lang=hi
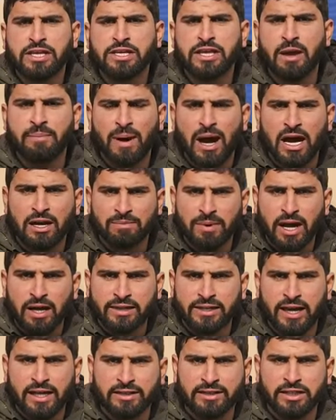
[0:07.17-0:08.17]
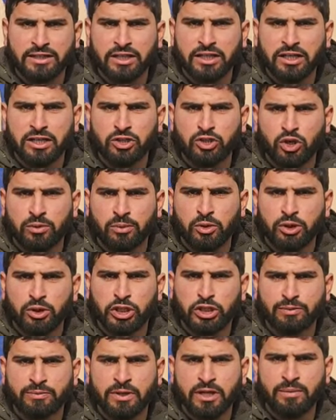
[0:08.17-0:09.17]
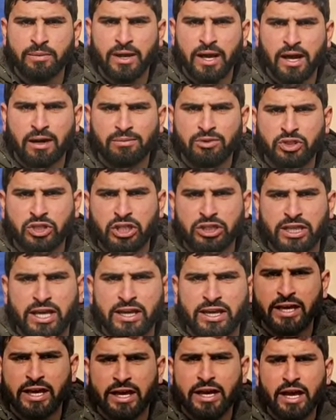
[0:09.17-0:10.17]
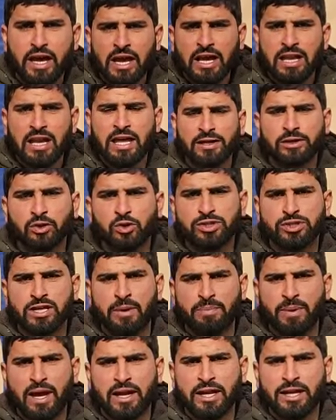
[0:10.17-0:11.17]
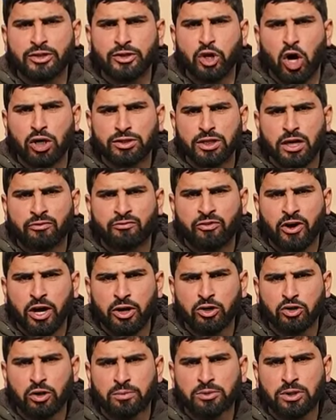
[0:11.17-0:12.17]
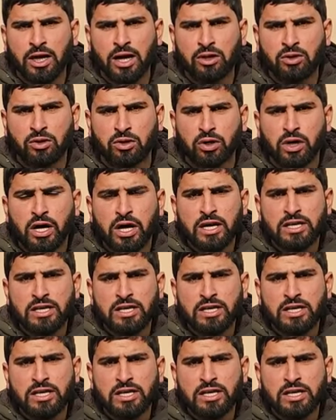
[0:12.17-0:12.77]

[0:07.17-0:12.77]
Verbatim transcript: ये बार बार कहती थी कि जम्मू कश्मीर में हम जीतेंगे लेकिन उससे पहले डॉक्टर फारूक अब्दुल्ला को